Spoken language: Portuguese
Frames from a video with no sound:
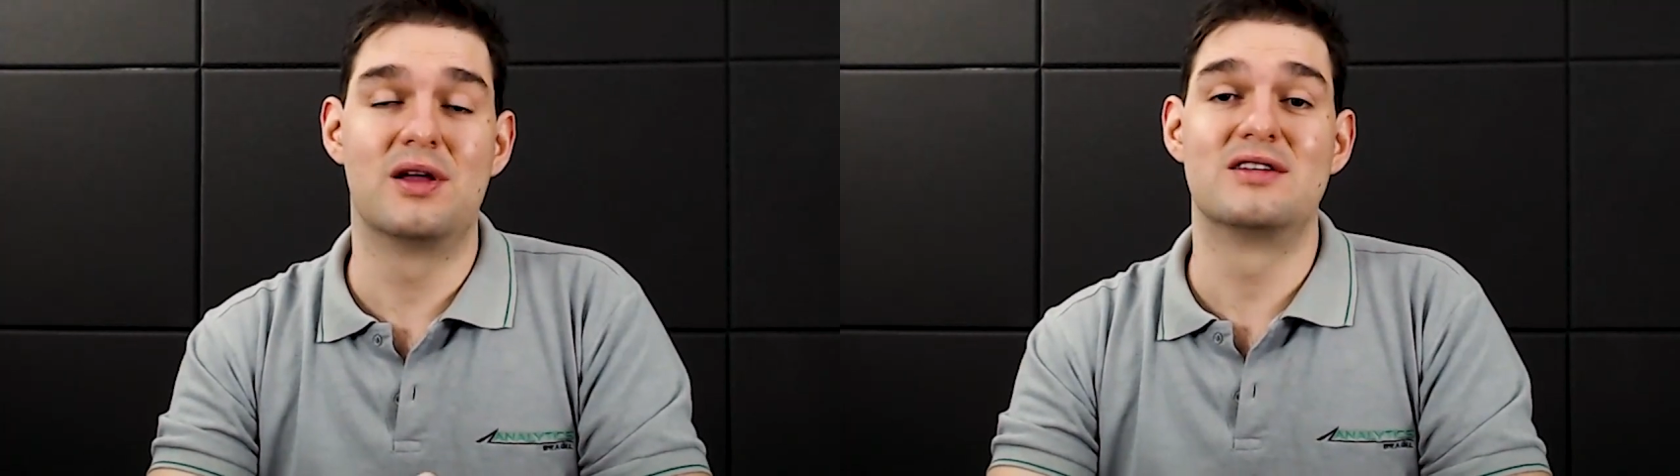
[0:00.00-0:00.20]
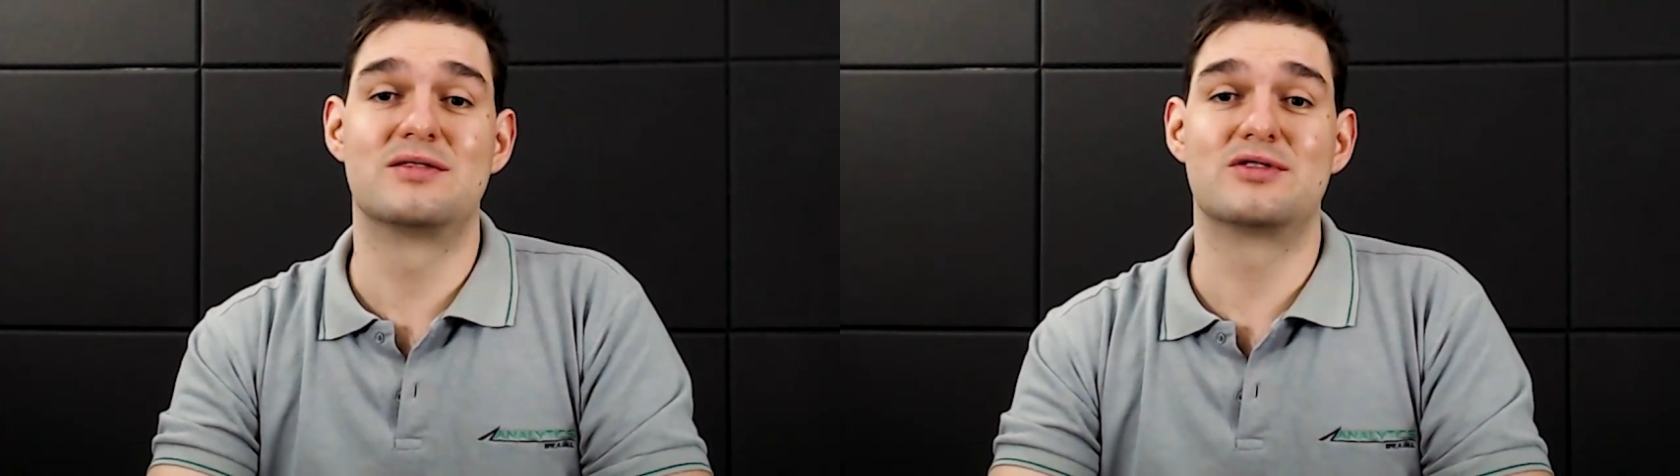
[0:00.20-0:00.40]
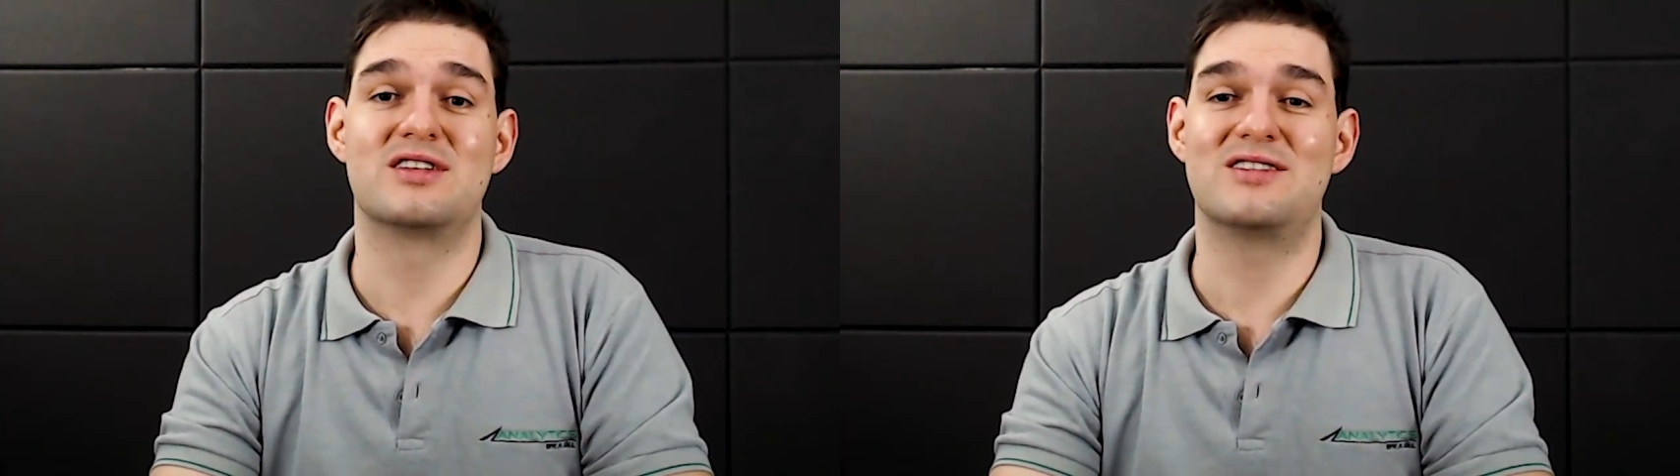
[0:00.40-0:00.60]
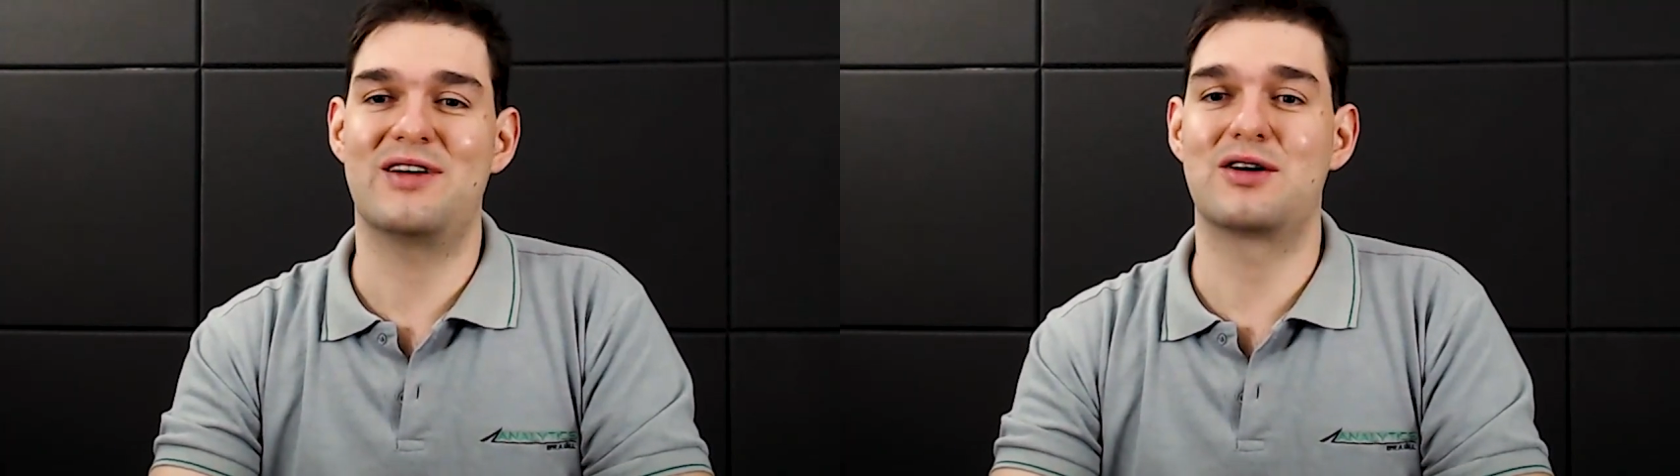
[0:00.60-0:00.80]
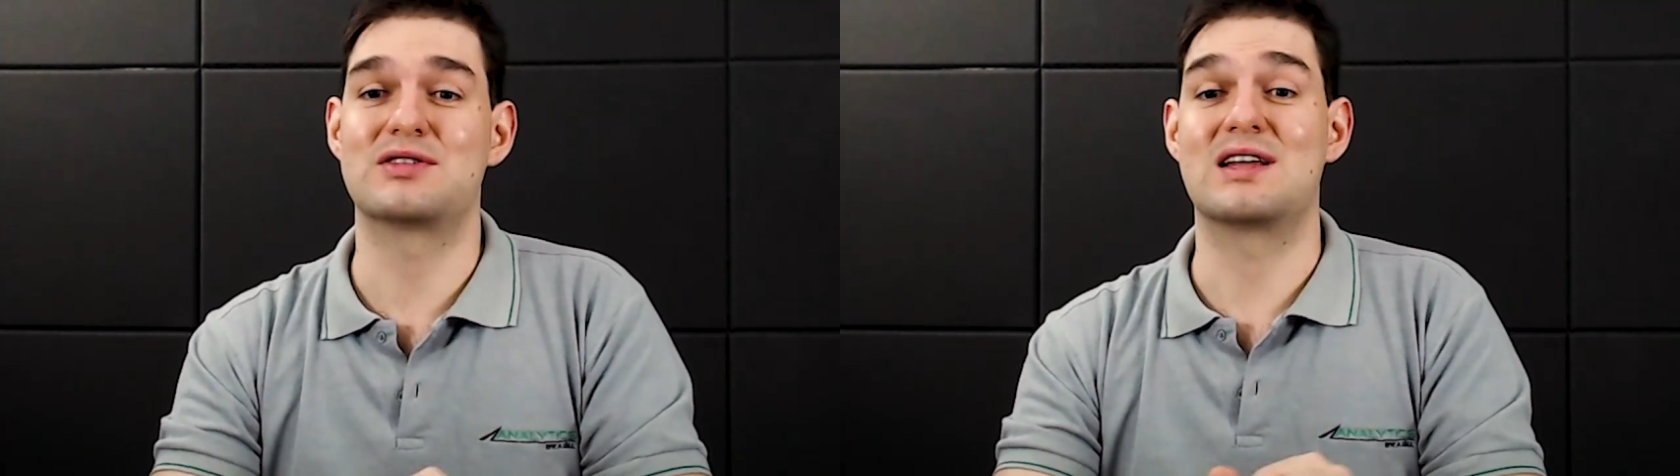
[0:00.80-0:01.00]
Se você tiver
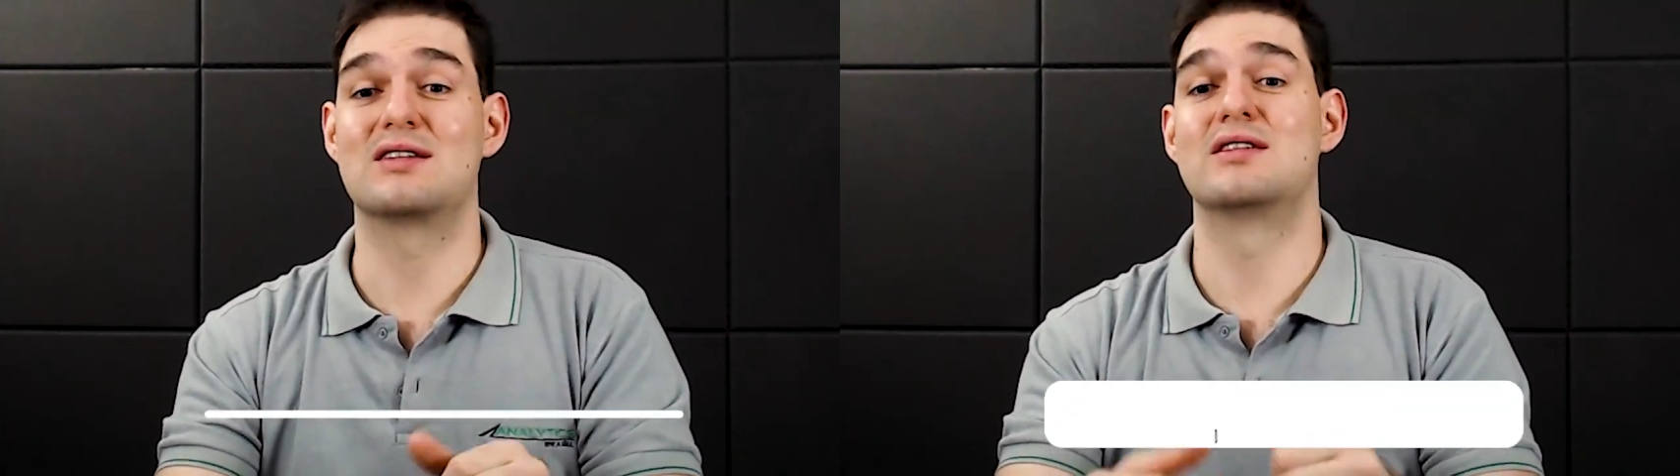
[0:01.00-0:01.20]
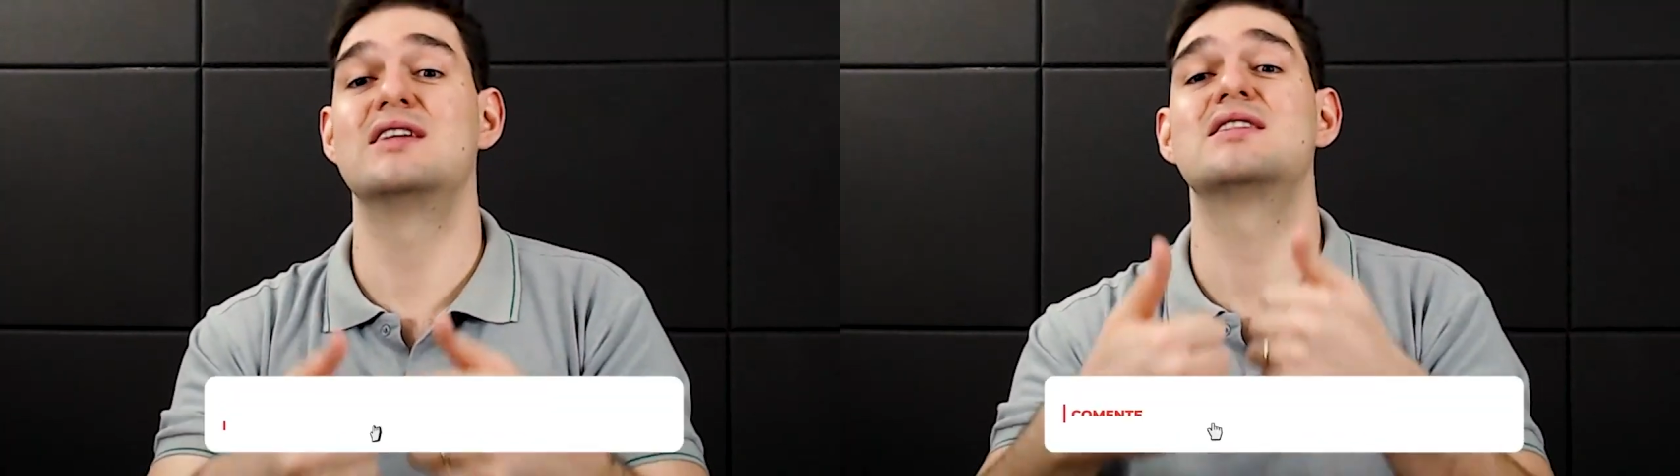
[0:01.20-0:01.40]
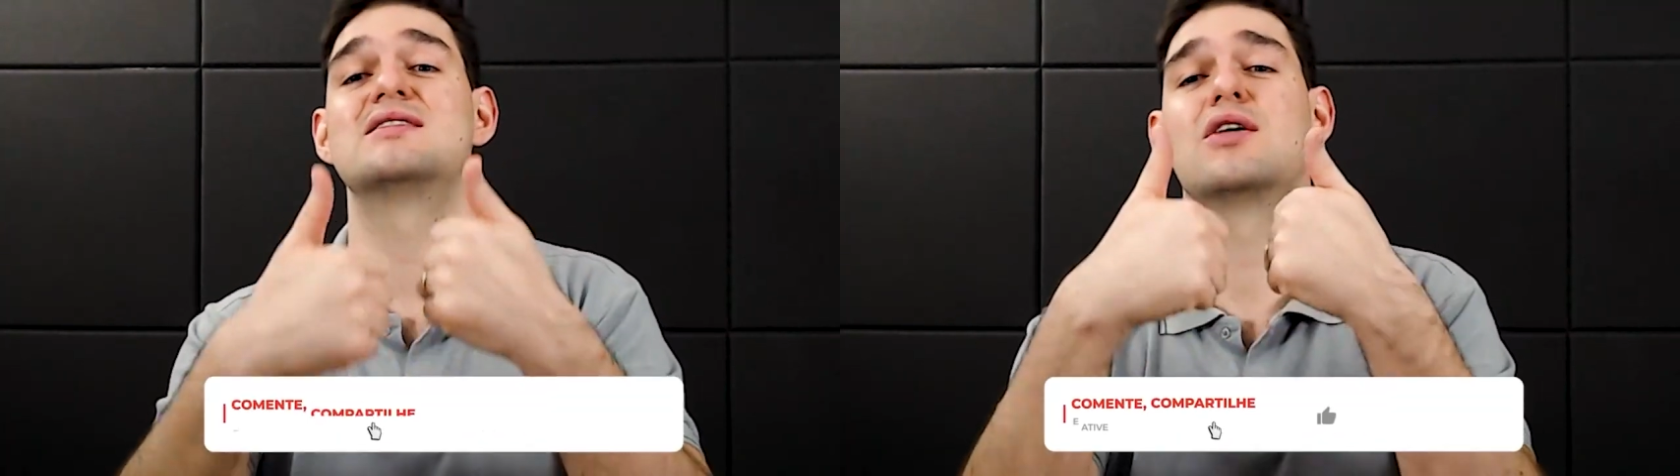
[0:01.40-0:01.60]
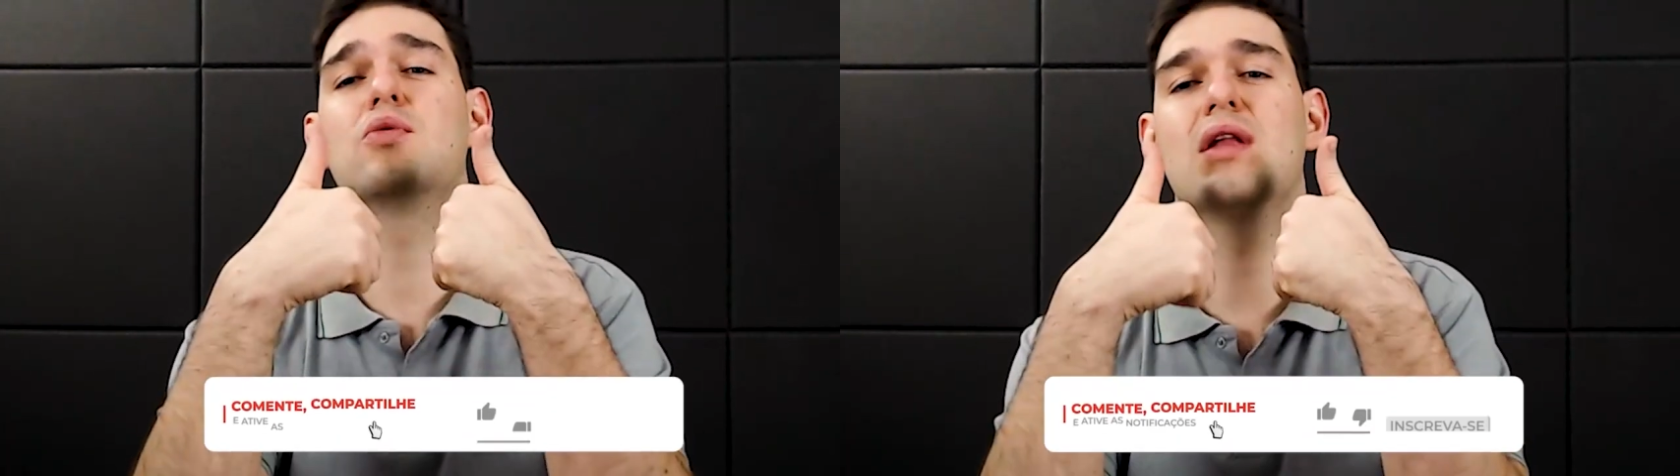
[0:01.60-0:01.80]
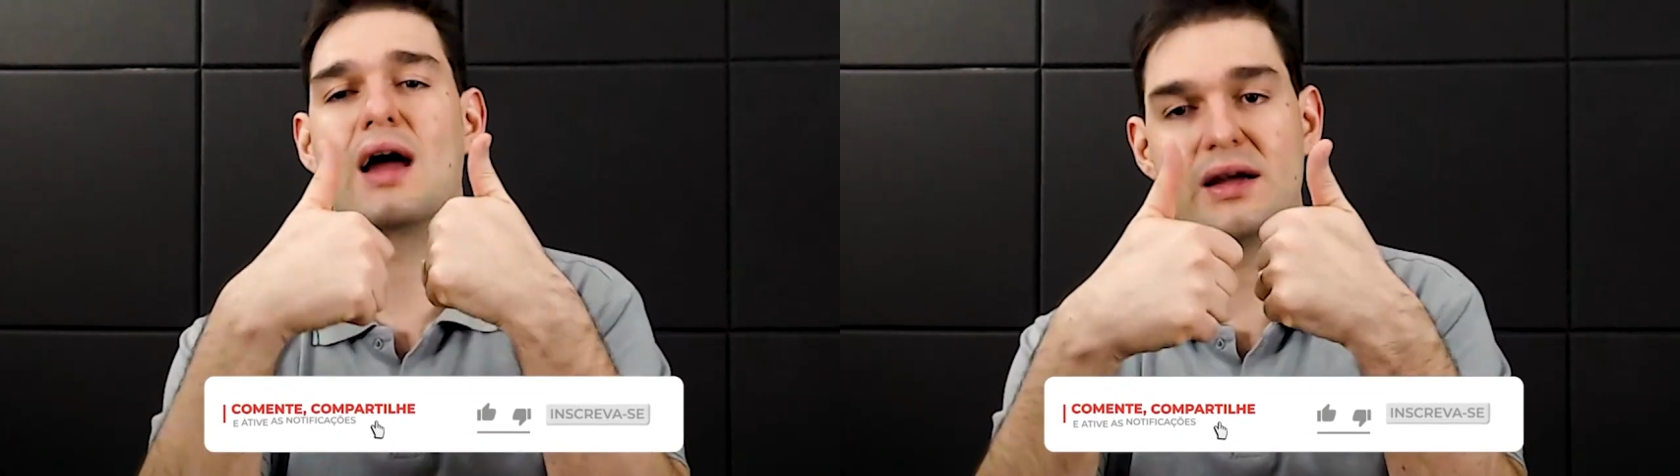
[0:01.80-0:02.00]
gostado, deixa seu
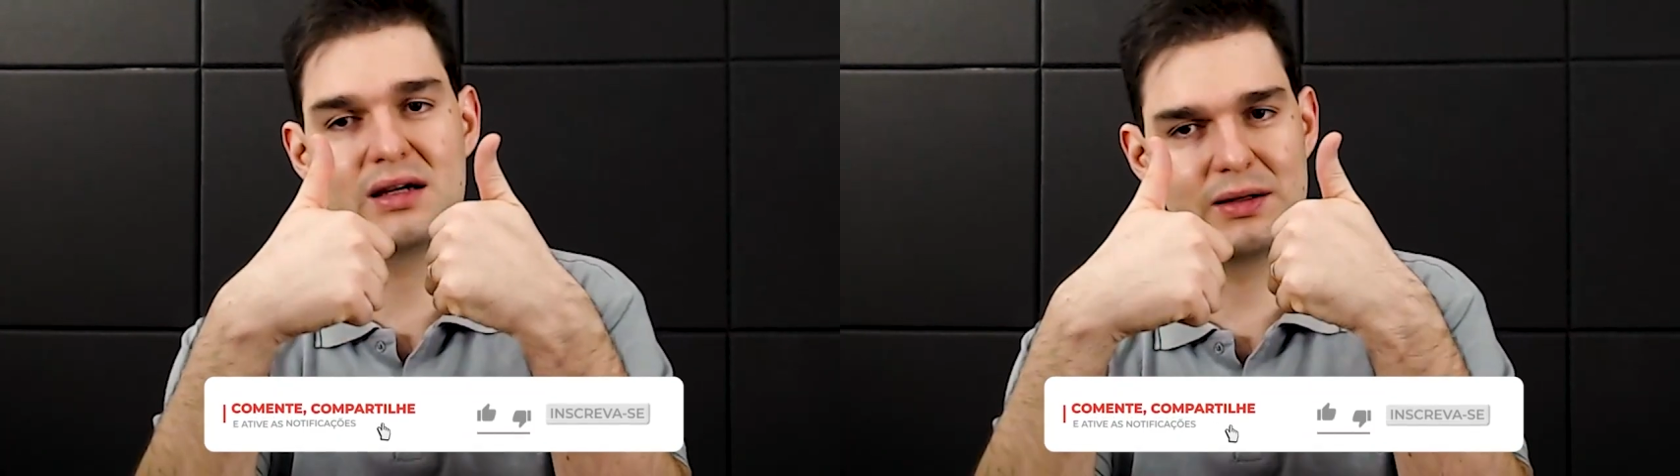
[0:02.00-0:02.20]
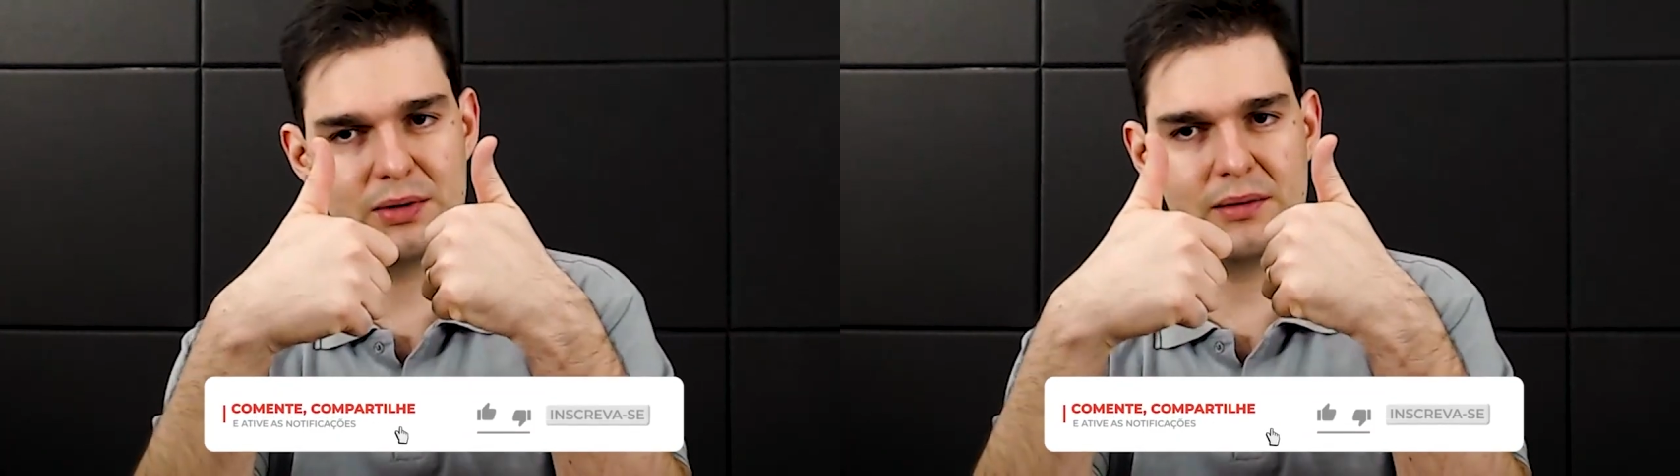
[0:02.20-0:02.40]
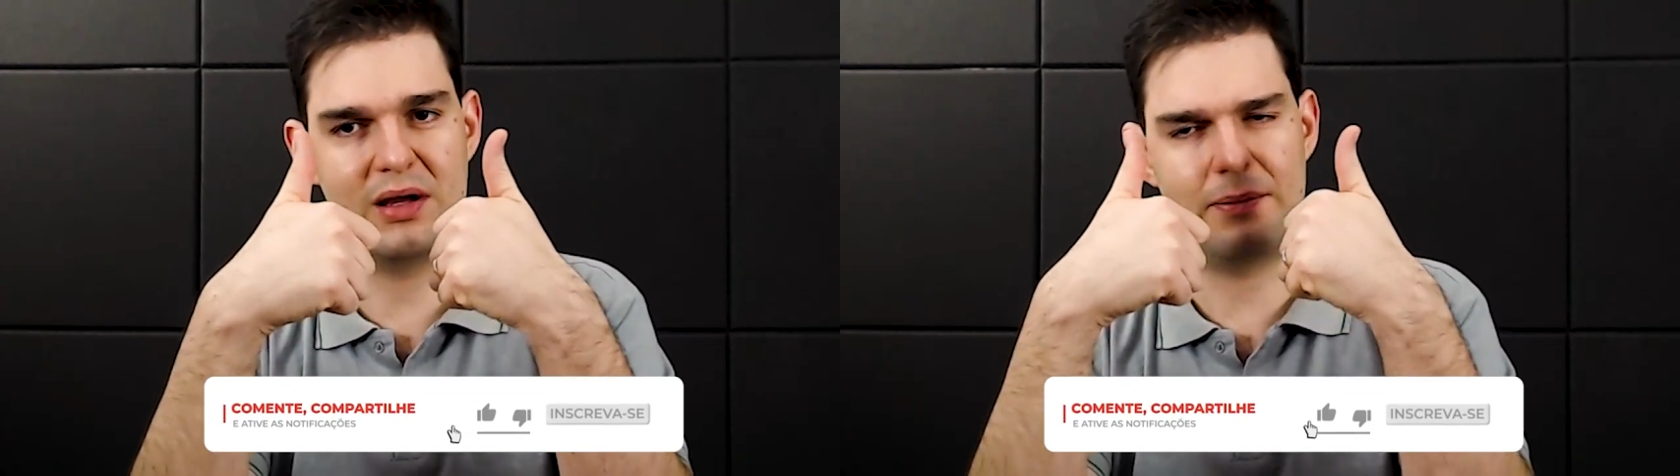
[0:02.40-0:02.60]
like aqui para mim.